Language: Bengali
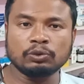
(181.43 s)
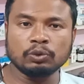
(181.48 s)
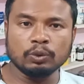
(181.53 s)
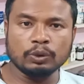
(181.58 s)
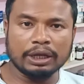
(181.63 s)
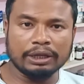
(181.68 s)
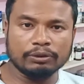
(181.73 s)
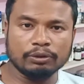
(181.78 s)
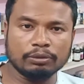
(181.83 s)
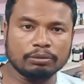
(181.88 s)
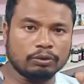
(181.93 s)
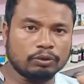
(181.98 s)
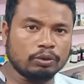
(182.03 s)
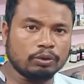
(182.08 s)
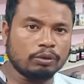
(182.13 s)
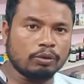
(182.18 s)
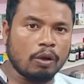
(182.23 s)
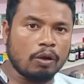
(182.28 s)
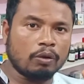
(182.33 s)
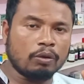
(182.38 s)
চুলকানোর
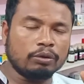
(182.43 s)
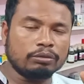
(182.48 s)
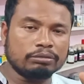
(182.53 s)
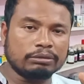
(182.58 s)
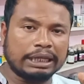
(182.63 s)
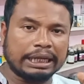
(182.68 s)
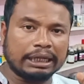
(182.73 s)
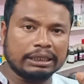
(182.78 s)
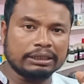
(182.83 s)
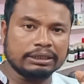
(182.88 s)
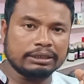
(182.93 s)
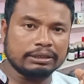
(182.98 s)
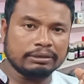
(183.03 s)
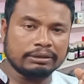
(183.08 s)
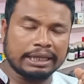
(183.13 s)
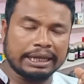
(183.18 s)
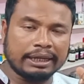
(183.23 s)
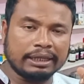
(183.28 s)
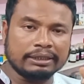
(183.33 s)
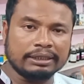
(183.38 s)
মতো লক্ষণ দেখা দিচ্ছে
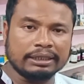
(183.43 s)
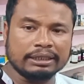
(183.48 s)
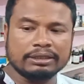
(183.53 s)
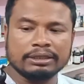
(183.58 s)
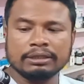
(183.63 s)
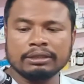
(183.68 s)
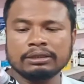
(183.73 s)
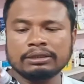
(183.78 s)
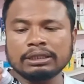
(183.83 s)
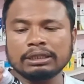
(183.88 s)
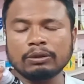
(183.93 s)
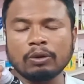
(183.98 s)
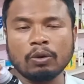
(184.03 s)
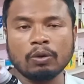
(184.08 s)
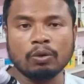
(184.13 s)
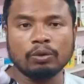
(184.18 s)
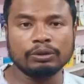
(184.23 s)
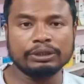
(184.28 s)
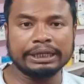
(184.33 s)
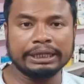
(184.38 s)
দেখা দিয়েছে সেই
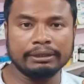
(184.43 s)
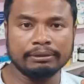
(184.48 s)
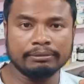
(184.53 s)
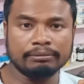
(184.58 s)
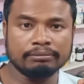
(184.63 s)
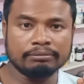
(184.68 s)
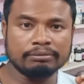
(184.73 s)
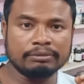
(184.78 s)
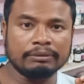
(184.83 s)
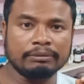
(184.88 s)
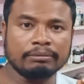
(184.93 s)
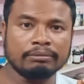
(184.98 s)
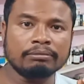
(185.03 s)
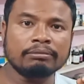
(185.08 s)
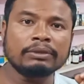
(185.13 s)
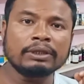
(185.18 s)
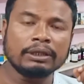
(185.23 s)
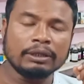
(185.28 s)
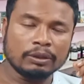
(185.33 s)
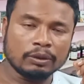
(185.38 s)
লক্ষণটা
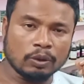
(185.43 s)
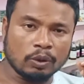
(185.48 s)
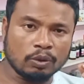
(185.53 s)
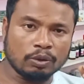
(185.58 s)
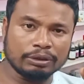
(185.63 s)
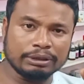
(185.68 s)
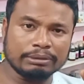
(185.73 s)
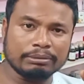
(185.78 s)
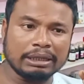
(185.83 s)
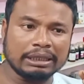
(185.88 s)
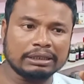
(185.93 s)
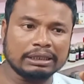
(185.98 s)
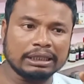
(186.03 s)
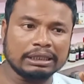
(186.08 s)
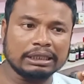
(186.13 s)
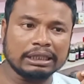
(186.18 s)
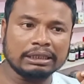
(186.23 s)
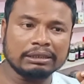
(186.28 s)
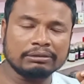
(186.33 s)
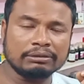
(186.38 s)
লক্ষণের
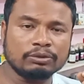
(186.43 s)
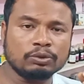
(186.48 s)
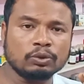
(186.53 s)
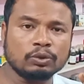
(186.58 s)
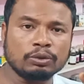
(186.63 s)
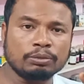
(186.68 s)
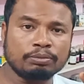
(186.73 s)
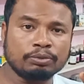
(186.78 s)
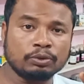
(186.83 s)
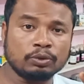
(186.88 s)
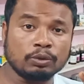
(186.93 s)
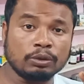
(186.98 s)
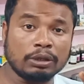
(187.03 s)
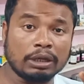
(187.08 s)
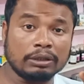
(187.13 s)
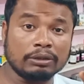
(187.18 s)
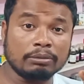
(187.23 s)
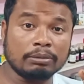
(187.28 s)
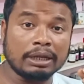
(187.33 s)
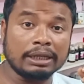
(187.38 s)
মাত্রাটা যদি
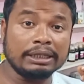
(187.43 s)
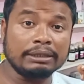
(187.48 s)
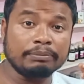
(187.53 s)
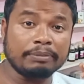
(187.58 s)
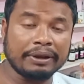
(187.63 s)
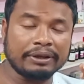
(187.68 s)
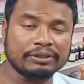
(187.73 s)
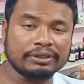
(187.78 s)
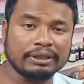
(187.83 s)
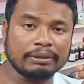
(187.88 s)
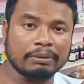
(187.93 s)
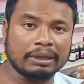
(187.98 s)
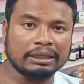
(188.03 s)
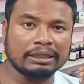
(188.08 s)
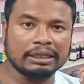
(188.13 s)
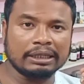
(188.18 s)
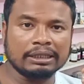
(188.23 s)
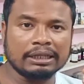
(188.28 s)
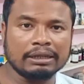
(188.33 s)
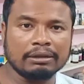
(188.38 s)
চুলকানো বা ইনফেকশনের
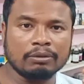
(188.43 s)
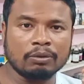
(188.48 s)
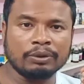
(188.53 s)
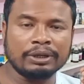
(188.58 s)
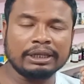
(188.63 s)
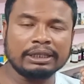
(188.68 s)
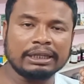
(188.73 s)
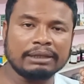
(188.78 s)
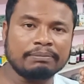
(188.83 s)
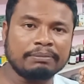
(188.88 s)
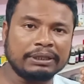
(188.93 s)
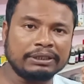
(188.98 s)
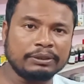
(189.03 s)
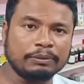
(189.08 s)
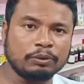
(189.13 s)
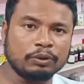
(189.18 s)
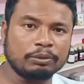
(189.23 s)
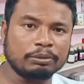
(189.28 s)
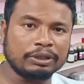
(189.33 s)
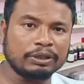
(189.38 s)
মাত্রাটা অনেকটাই
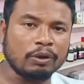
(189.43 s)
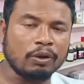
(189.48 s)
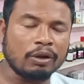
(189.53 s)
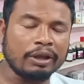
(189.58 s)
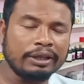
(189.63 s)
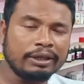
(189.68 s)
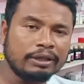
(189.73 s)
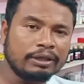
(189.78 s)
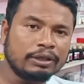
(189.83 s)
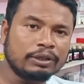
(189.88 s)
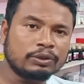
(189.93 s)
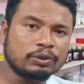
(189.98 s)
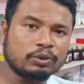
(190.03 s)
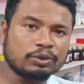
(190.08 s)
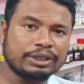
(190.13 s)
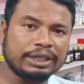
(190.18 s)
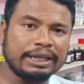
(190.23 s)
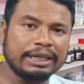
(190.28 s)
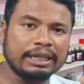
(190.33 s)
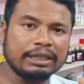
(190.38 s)
বেশি পরিমাণে হয়
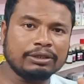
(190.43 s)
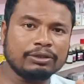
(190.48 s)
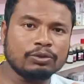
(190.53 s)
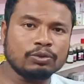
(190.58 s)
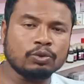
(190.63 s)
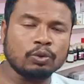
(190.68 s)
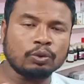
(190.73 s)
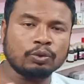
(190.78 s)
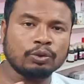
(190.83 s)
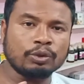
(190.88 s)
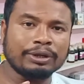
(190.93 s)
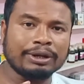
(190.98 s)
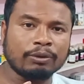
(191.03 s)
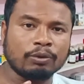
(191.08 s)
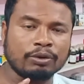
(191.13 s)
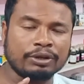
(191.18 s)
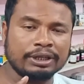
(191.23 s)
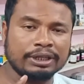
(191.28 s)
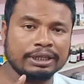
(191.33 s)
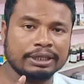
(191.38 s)
তো সেই ক্ষেত্রেও
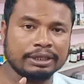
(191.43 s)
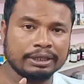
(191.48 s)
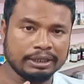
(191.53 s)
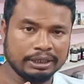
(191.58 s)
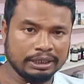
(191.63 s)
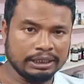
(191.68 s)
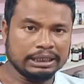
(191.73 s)
ডক্টররা করে কি